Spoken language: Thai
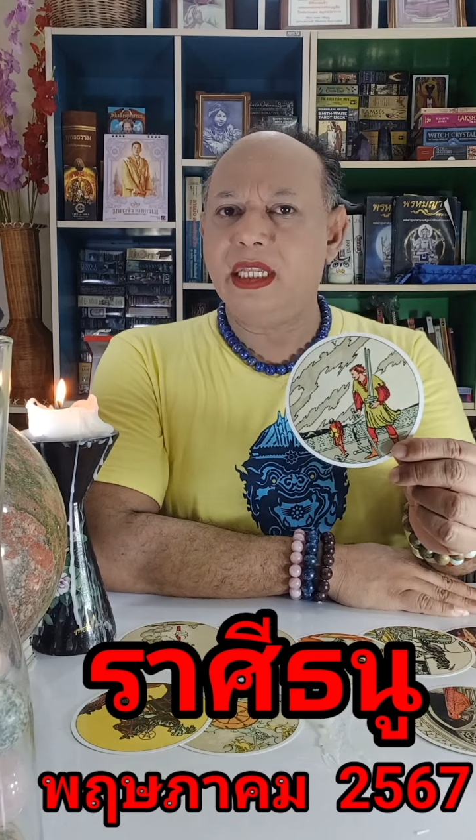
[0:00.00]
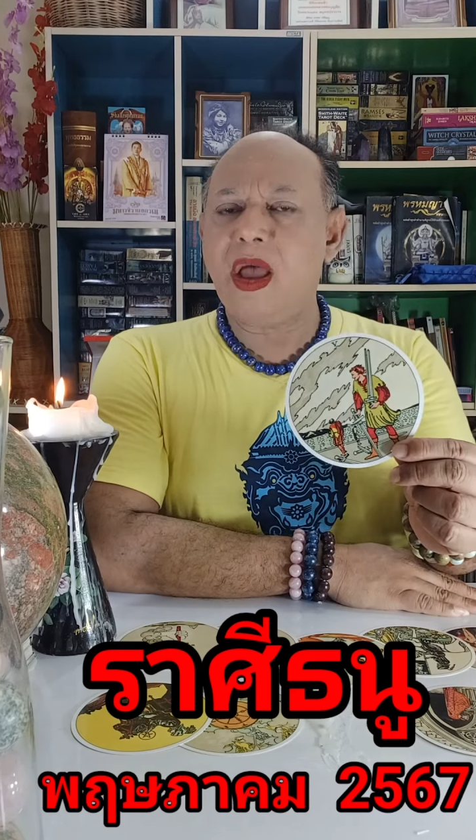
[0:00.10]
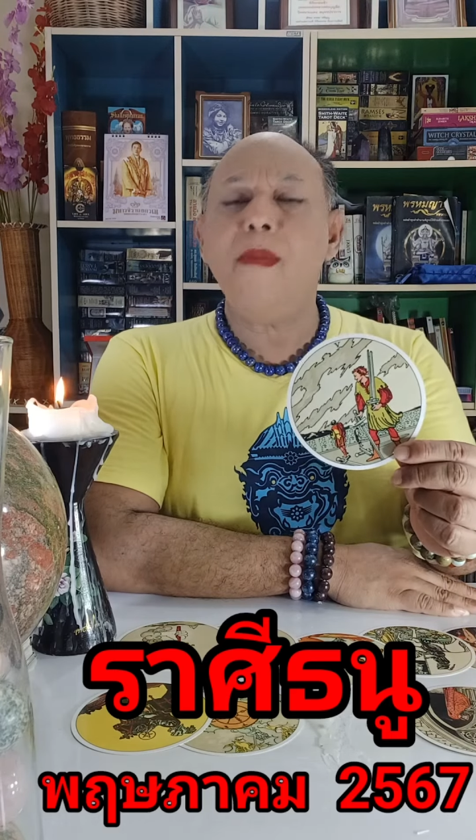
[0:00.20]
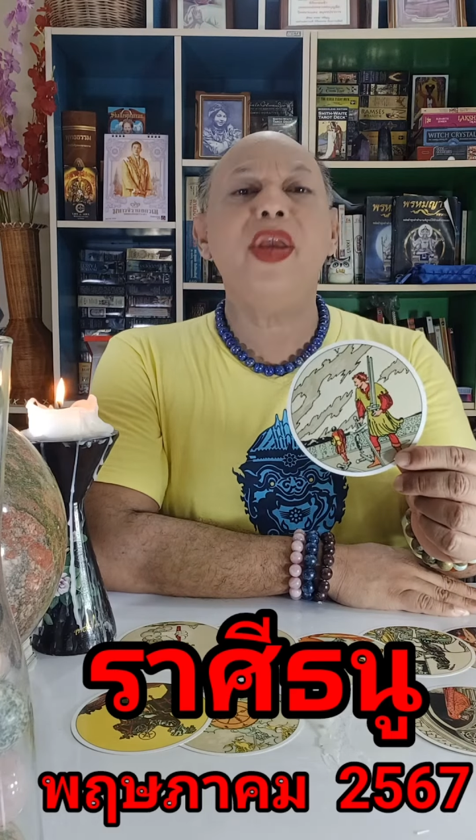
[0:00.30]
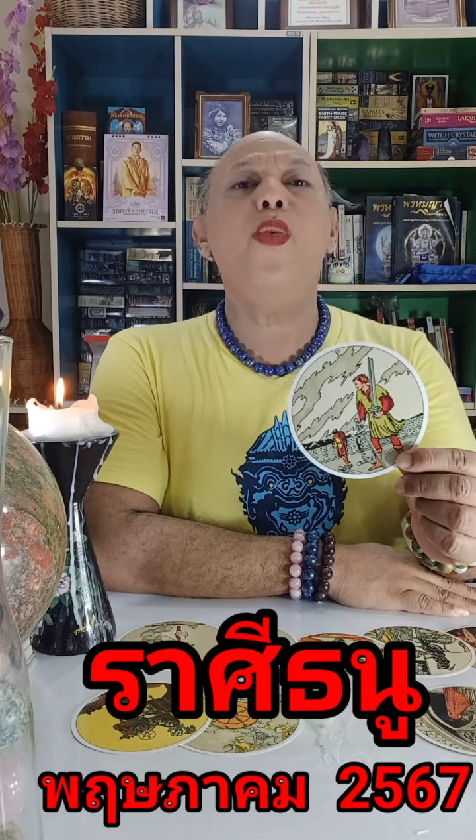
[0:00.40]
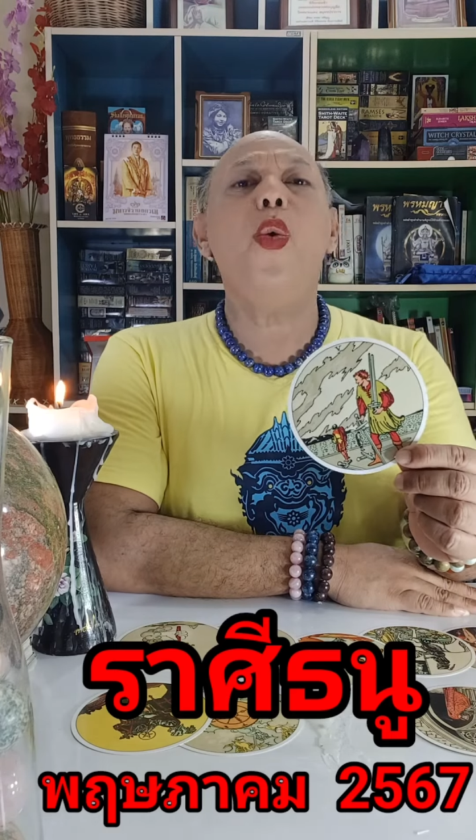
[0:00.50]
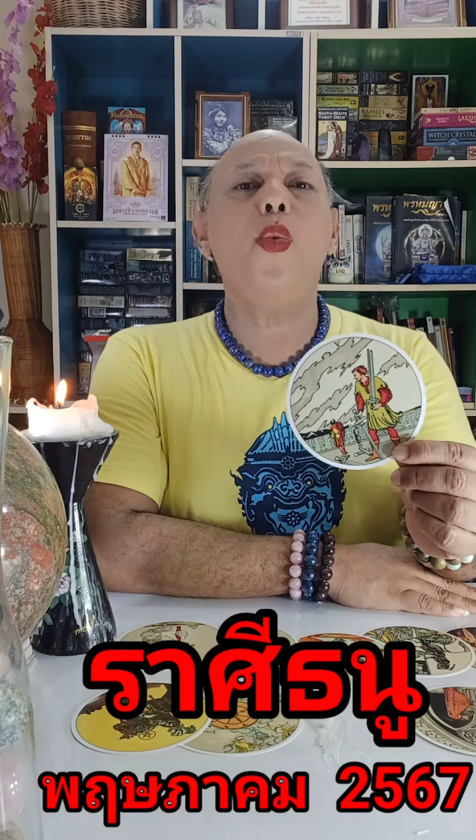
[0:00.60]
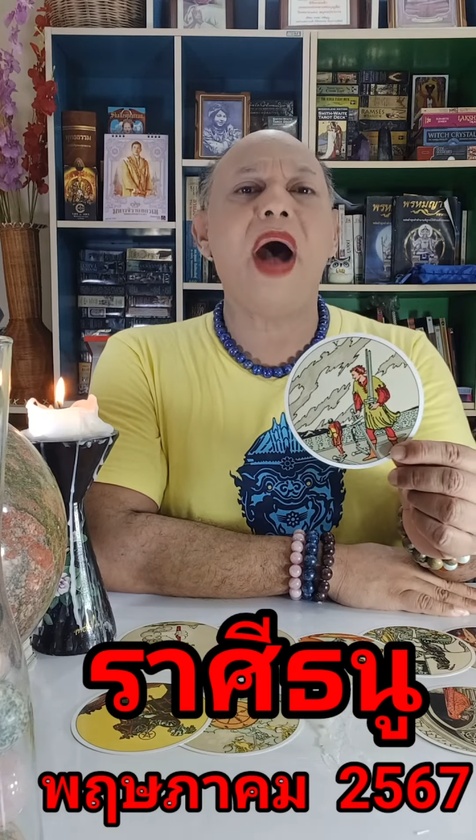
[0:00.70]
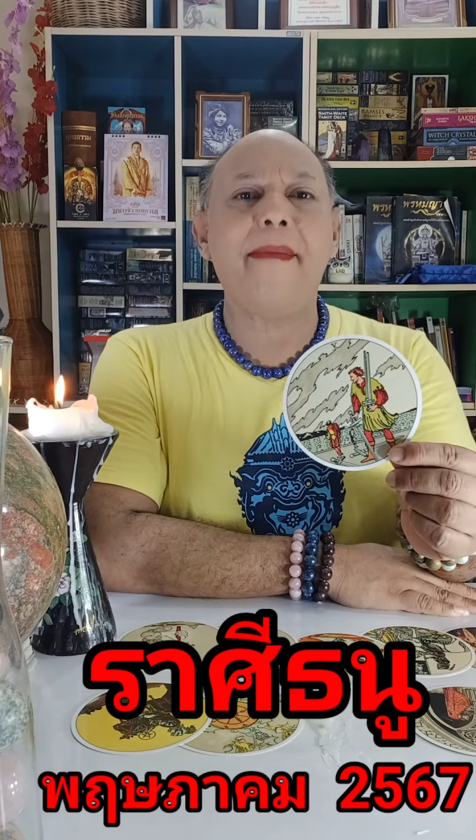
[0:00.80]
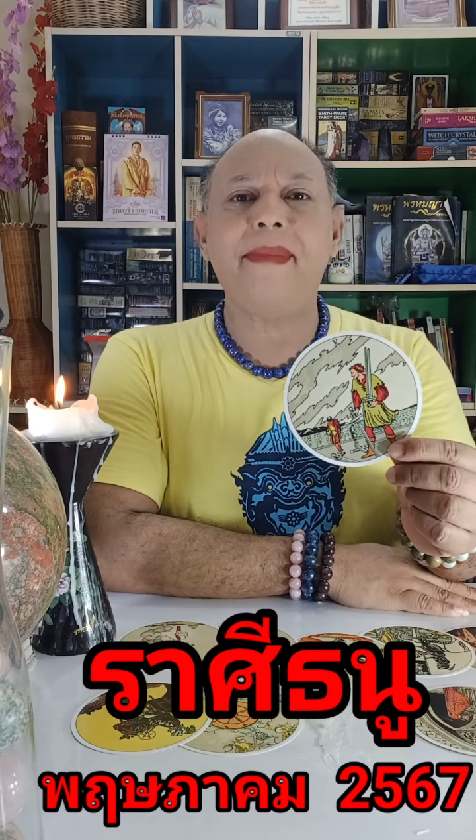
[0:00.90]
ต้องไม่วู่
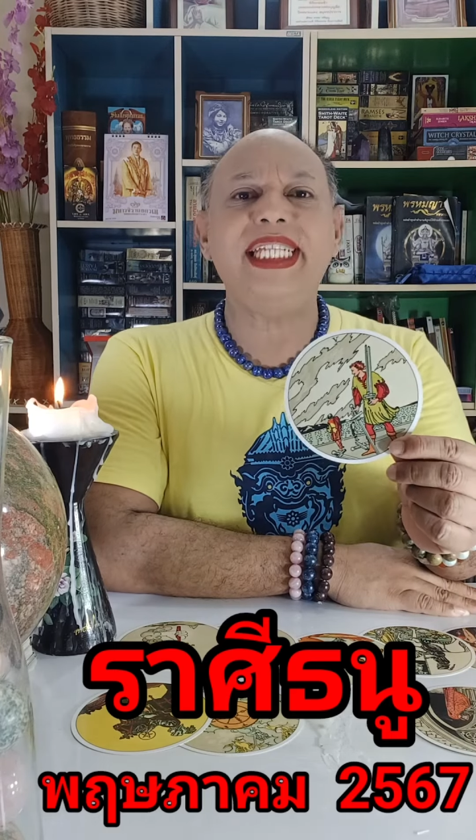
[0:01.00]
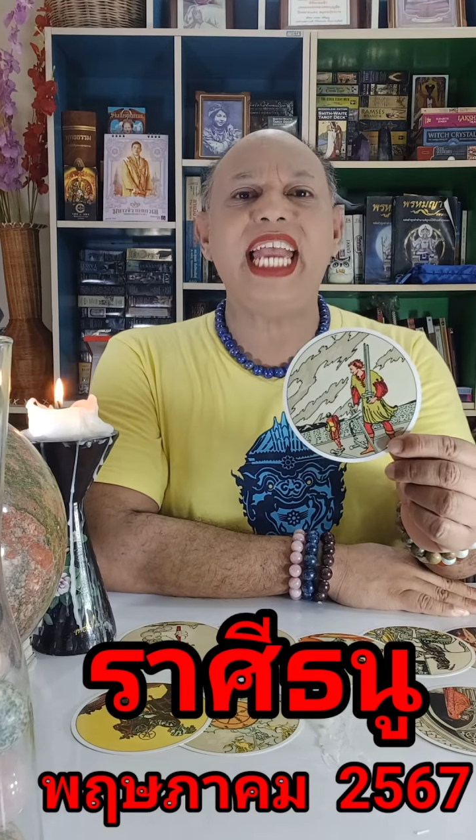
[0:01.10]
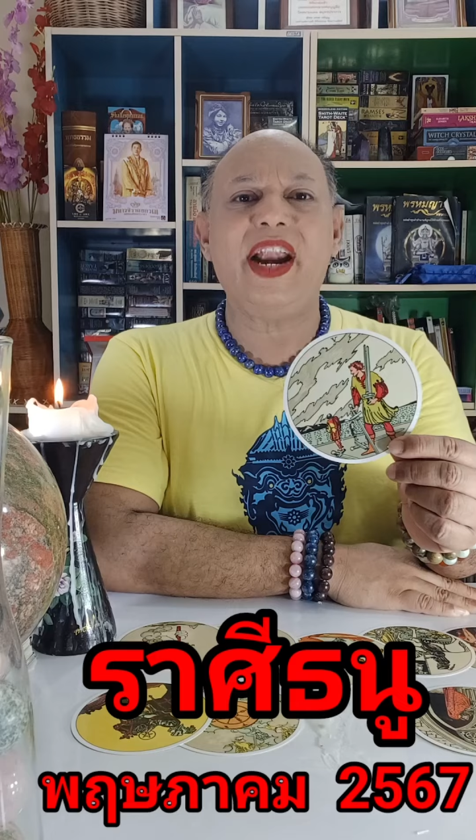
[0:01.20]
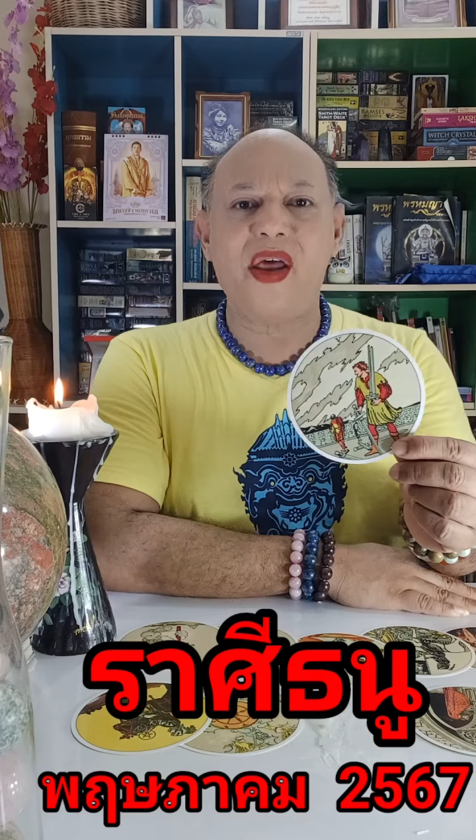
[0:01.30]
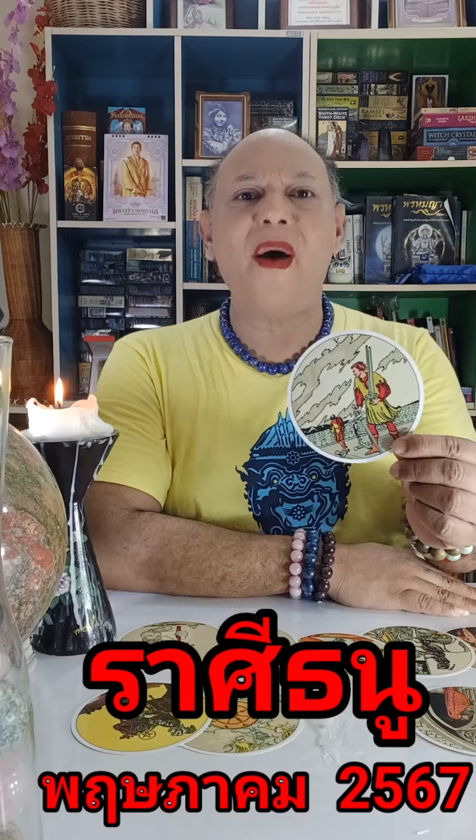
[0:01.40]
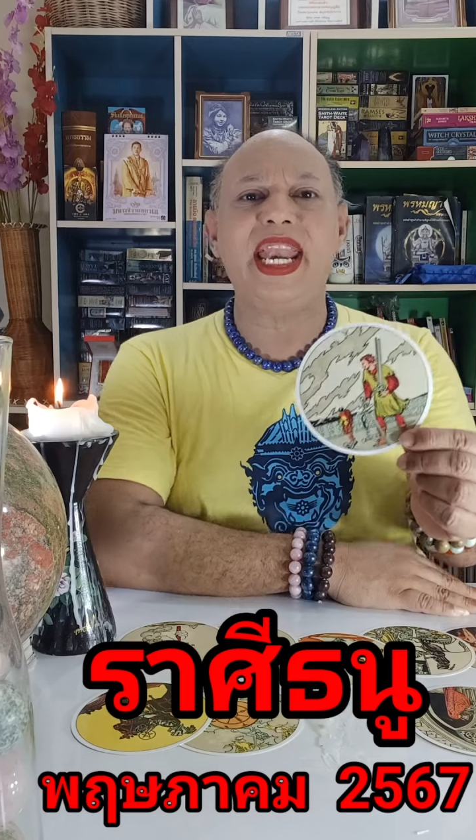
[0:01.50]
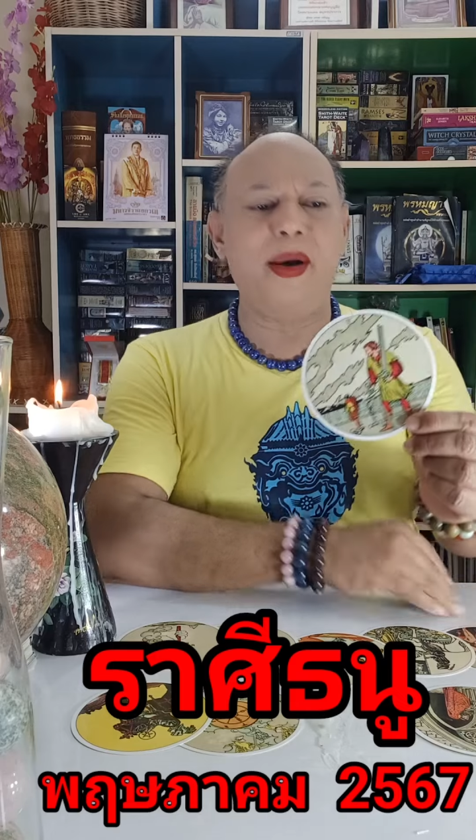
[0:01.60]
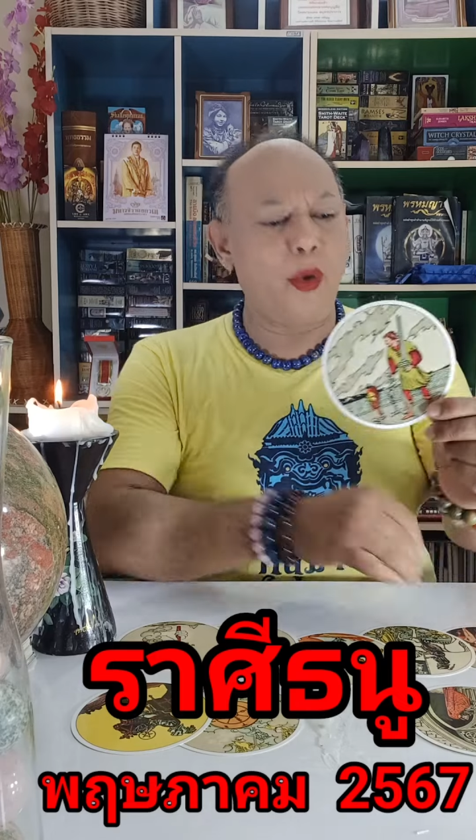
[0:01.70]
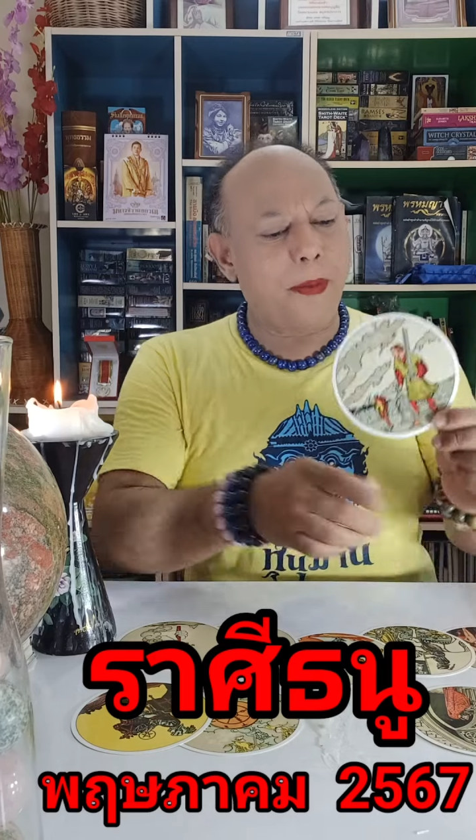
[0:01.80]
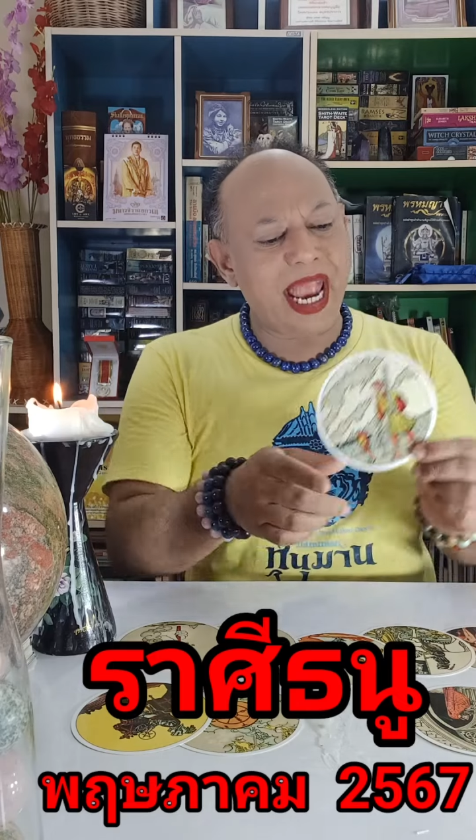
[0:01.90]
วามไม่ใจร้อน
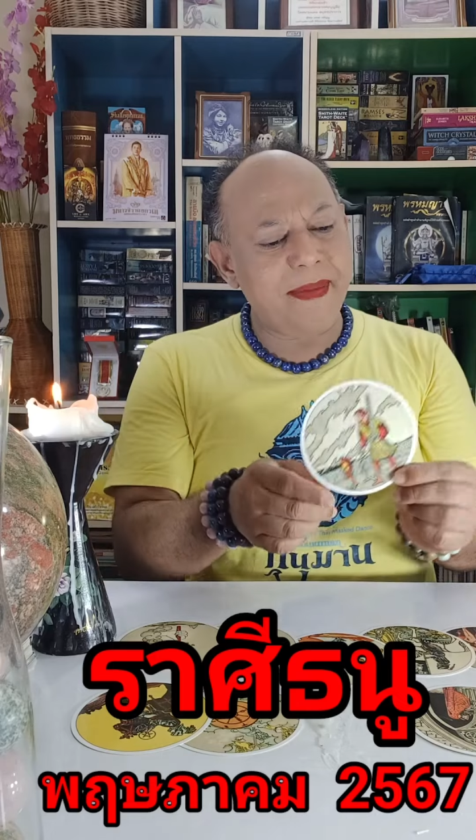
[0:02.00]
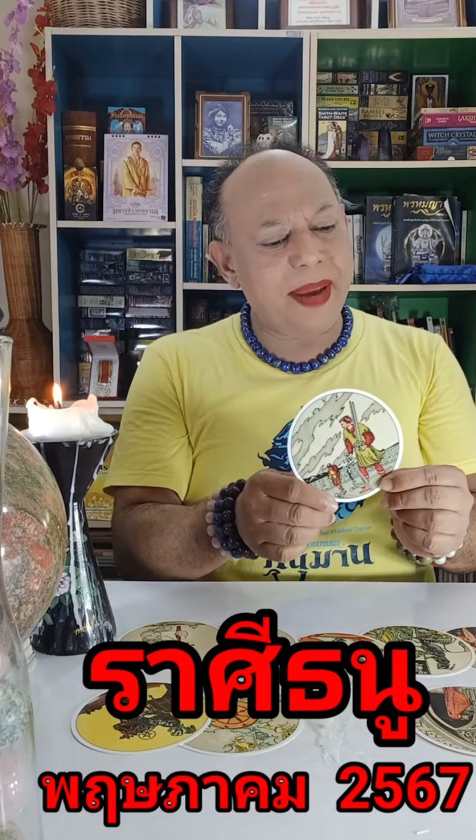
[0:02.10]
นะโอ้ไพ่